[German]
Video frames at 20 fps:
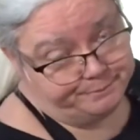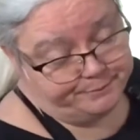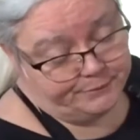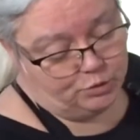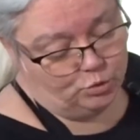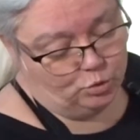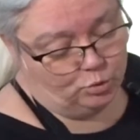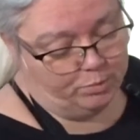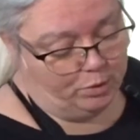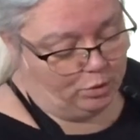
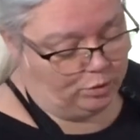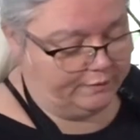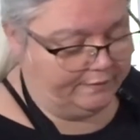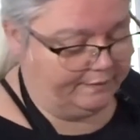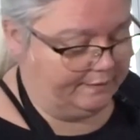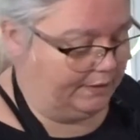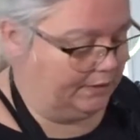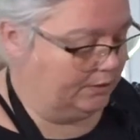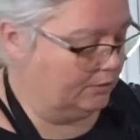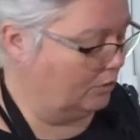
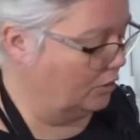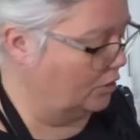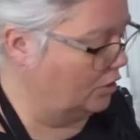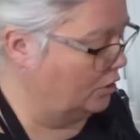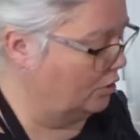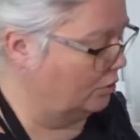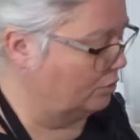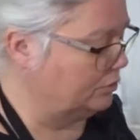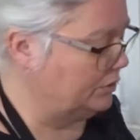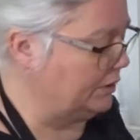Knoblauchzehen.
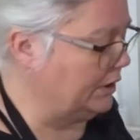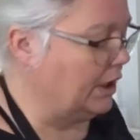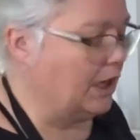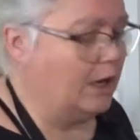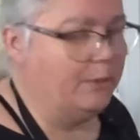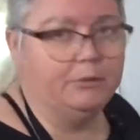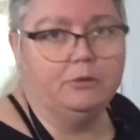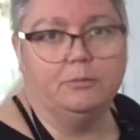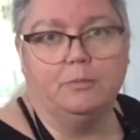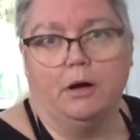Und die
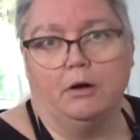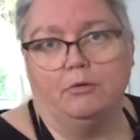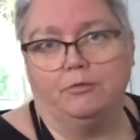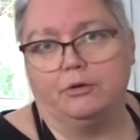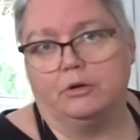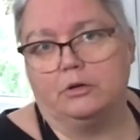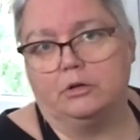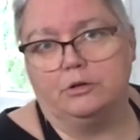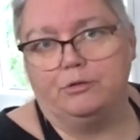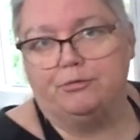reibe ich mir
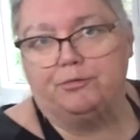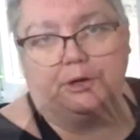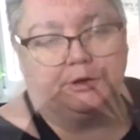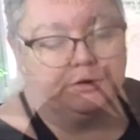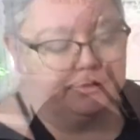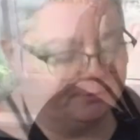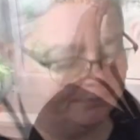einfach in die Pfanne.